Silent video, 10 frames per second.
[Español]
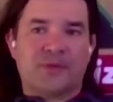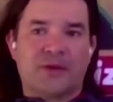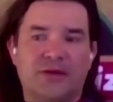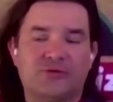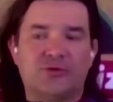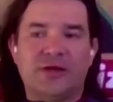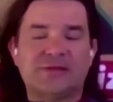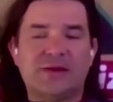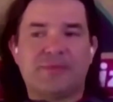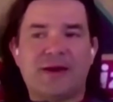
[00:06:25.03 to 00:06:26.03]
Eso,
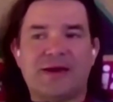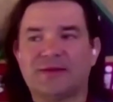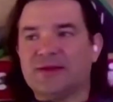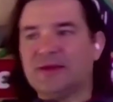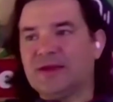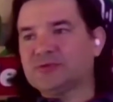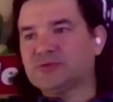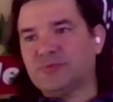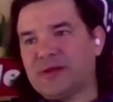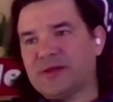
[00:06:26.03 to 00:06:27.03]
esa parte, es
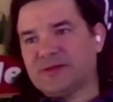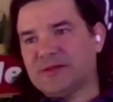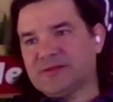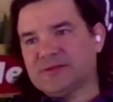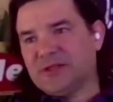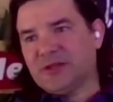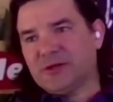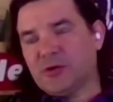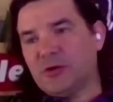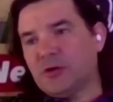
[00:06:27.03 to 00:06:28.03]
parte del
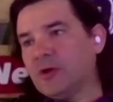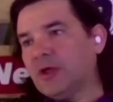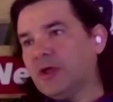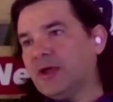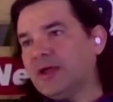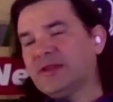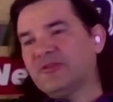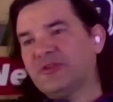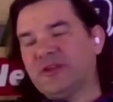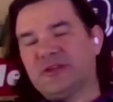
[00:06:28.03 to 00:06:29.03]
circo. En
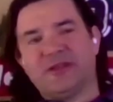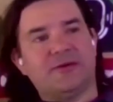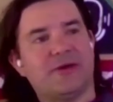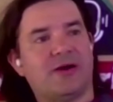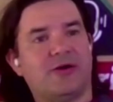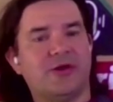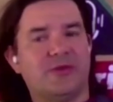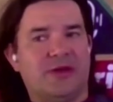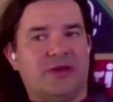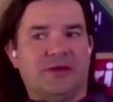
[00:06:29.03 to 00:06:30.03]
definitiva,
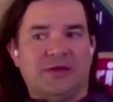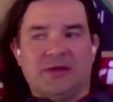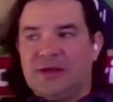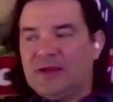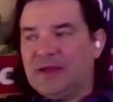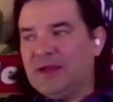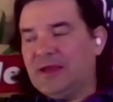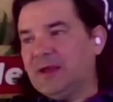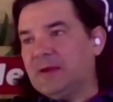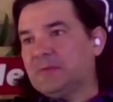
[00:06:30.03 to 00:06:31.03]
óyeme,
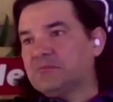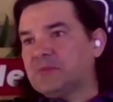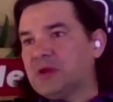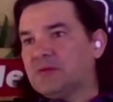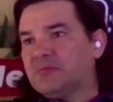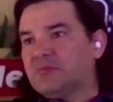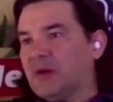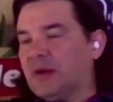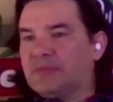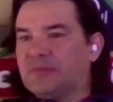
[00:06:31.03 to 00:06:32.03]
eh,
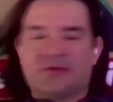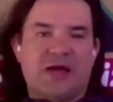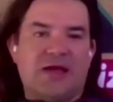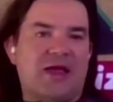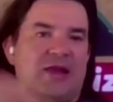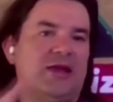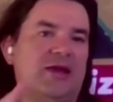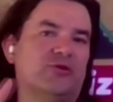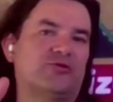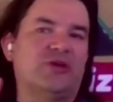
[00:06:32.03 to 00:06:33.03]
a
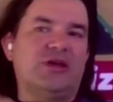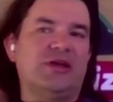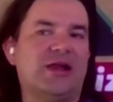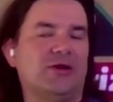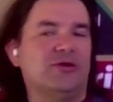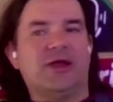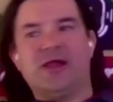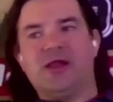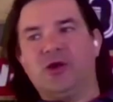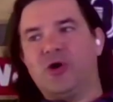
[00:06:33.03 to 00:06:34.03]
Danilo sí, a
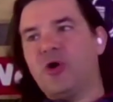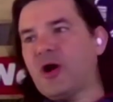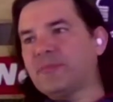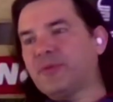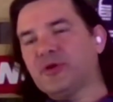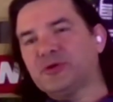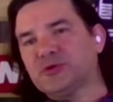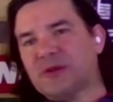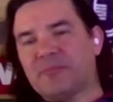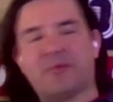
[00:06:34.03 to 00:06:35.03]
Leonel no, a Hipólito
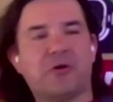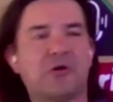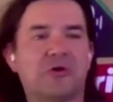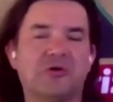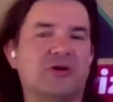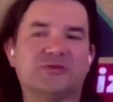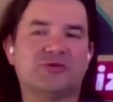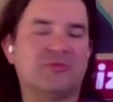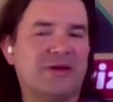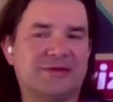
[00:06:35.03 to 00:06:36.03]
tampoco. Eso
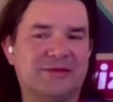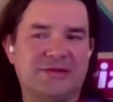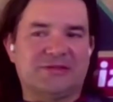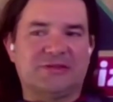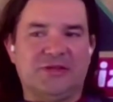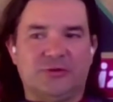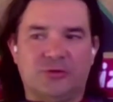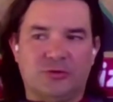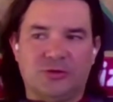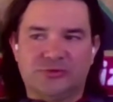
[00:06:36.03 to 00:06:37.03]
es mm. parte del circo.